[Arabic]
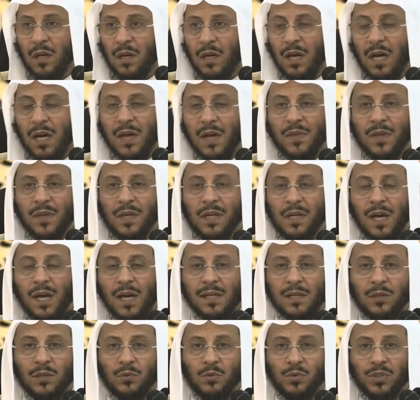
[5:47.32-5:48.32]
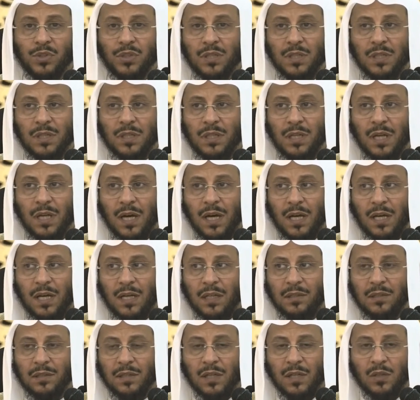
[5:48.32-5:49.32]
هذه الآية تشير إلى
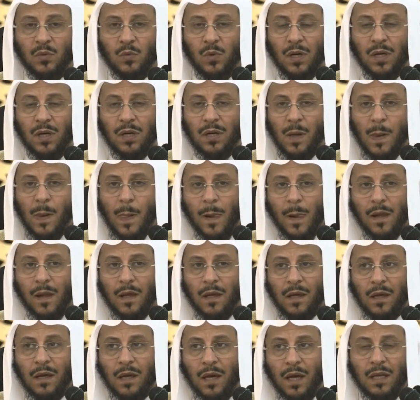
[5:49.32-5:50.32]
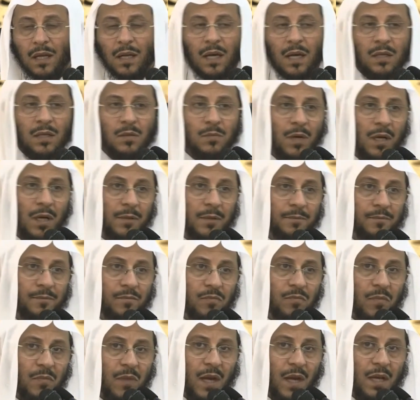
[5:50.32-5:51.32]
أحد أنواع الأيمان
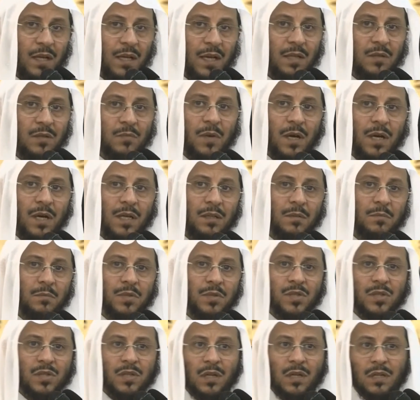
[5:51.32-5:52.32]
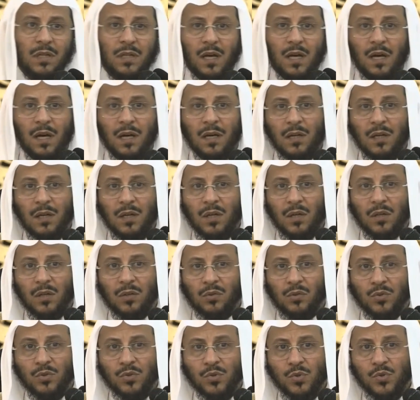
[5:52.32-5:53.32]
الأيمان باستقراء
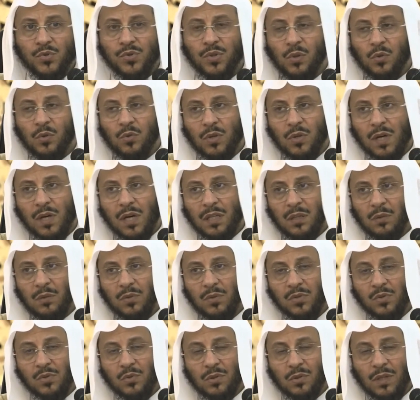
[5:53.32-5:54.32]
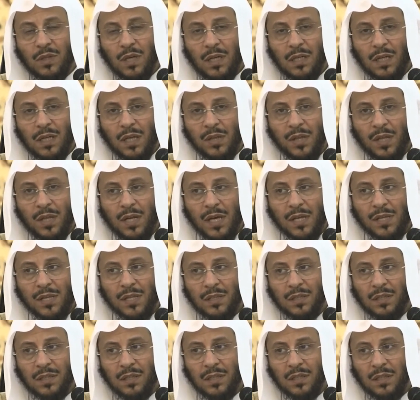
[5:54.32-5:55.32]
نصوص القرآن والسنة على
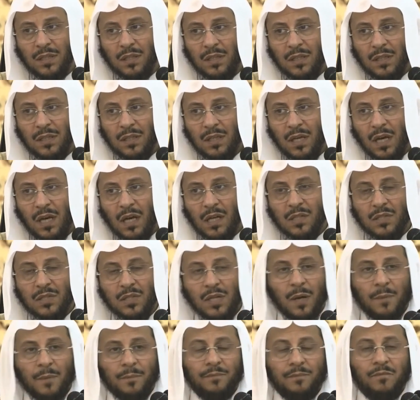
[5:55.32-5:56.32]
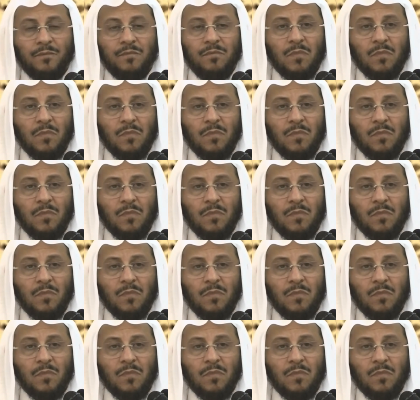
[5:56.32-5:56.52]
ثلاثة أقسام